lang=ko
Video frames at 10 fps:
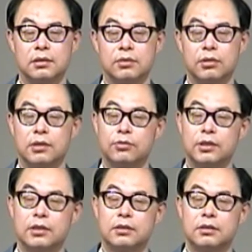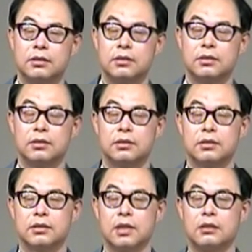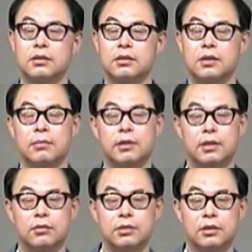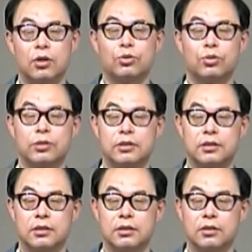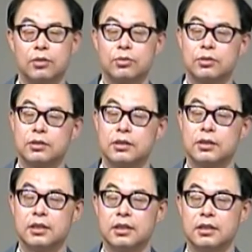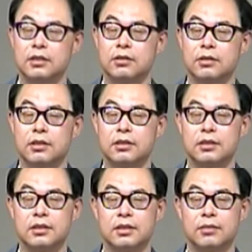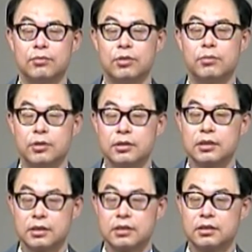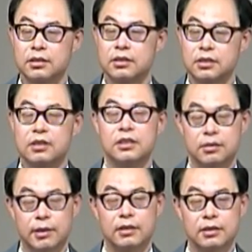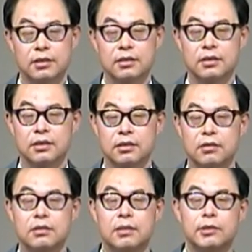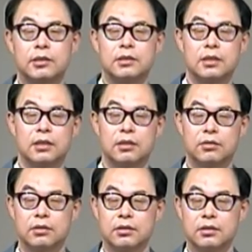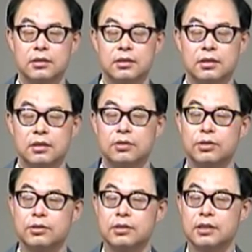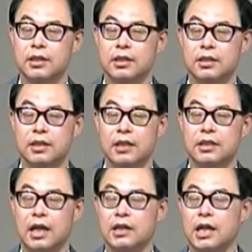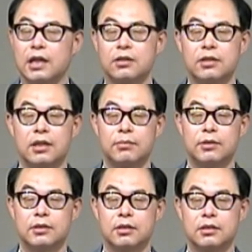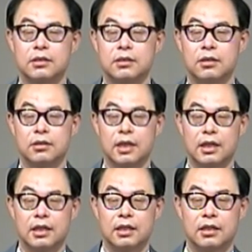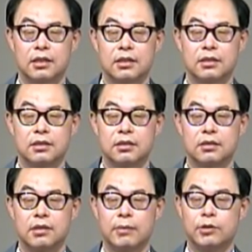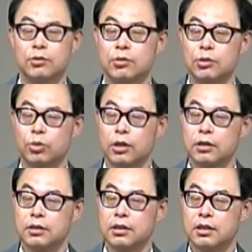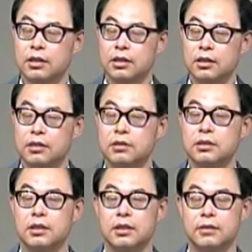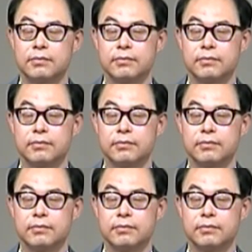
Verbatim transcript: 최근에 우리 그 사극 드라마 가운데 정도전 있죠. 정도전이 이성계를 물론 뭐 그 극이지만 설득하면서 이런 얘기 하더라고요. 이성계도 그러잖아요. 나 이제 안 할 거야. 뭐 정치 더러워서 안 해. 그래서 함경도로 돌아갈 거야. 이러니까